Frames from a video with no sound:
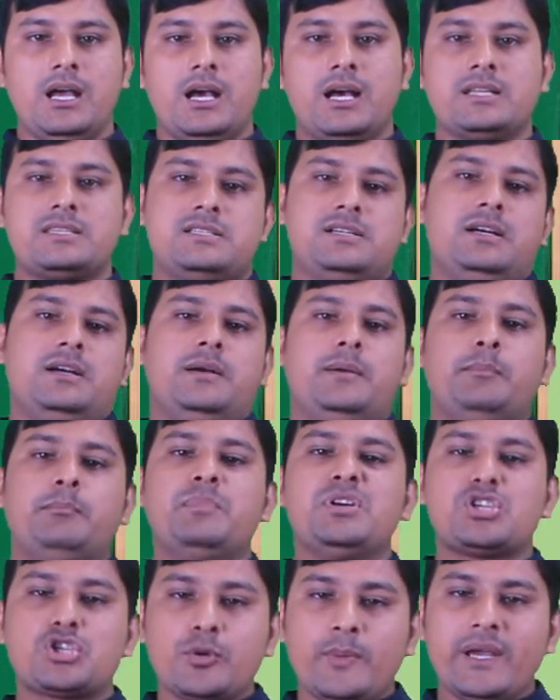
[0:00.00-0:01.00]
আচ্ছা
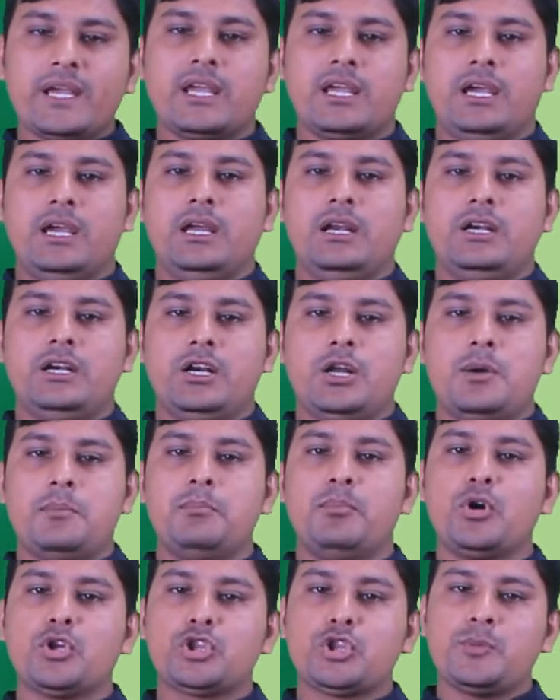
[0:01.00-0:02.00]
বিশ্বব্যাংকের
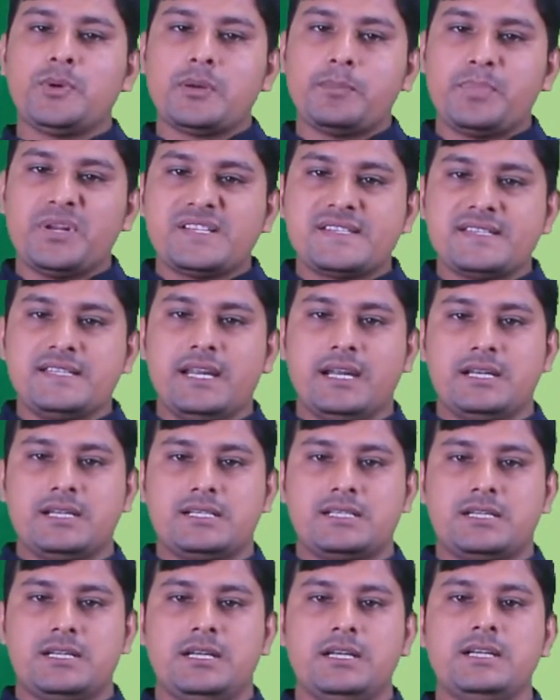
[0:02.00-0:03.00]
বর্তমান
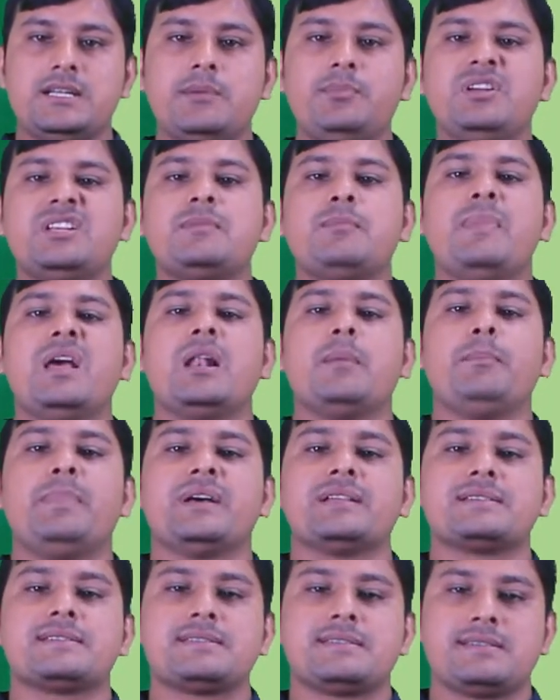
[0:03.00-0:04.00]
প্রেসিডেন্ট ডেভিড
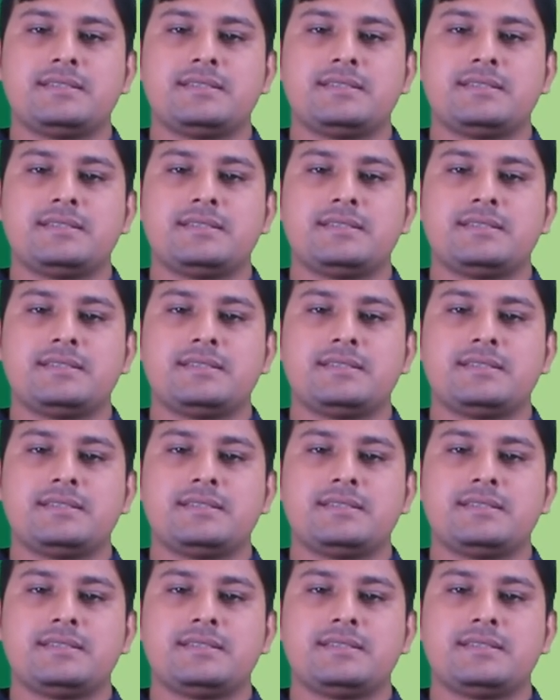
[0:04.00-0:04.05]
মেলপাস